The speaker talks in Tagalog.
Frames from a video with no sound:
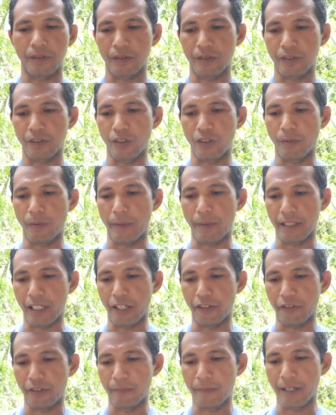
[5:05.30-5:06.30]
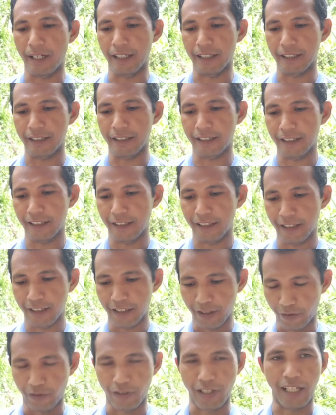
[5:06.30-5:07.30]
ano, may na lang iba
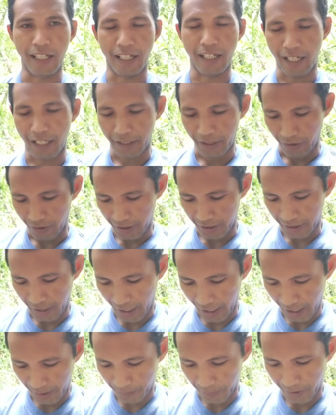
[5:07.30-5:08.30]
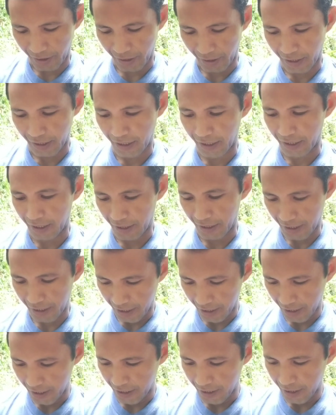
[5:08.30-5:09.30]
may na natin listahan para
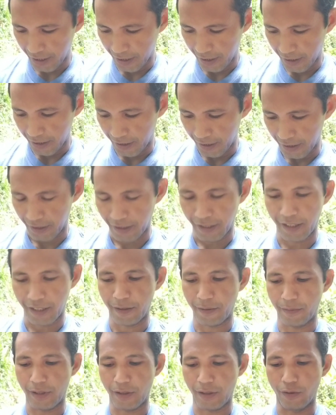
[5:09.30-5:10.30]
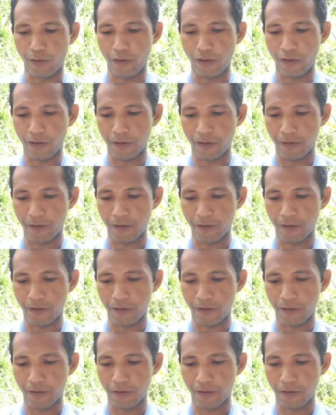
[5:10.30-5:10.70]
hindi maggulo